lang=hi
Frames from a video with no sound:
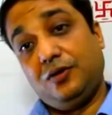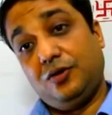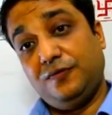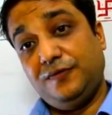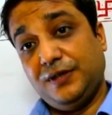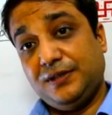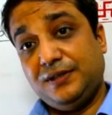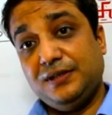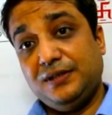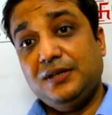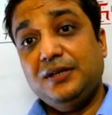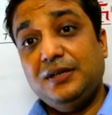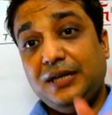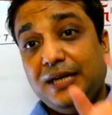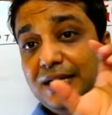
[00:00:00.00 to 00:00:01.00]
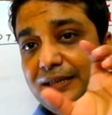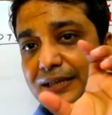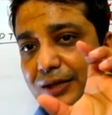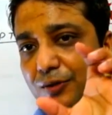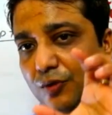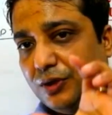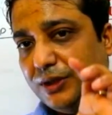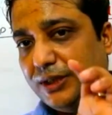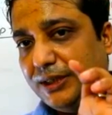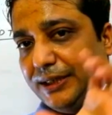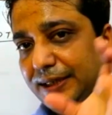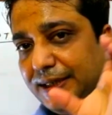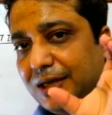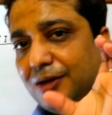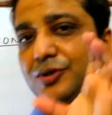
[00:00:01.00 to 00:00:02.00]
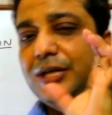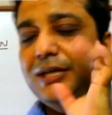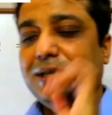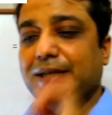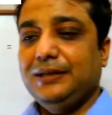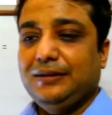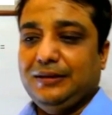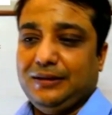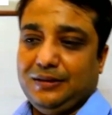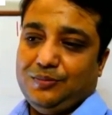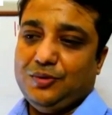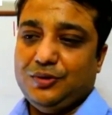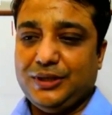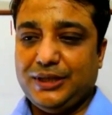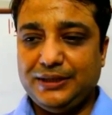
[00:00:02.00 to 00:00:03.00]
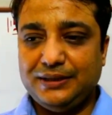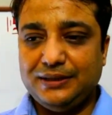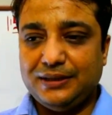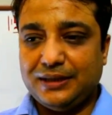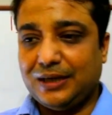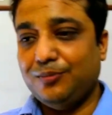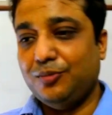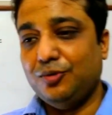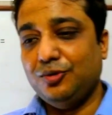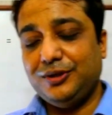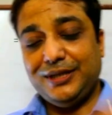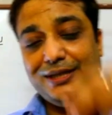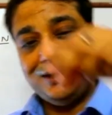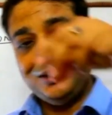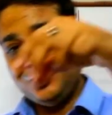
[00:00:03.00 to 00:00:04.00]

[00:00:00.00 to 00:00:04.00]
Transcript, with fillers: हाँ ऑब्वियस इंक की क्वांटिटी क्या हो जाएगी कम हो जाएगी आप बोलते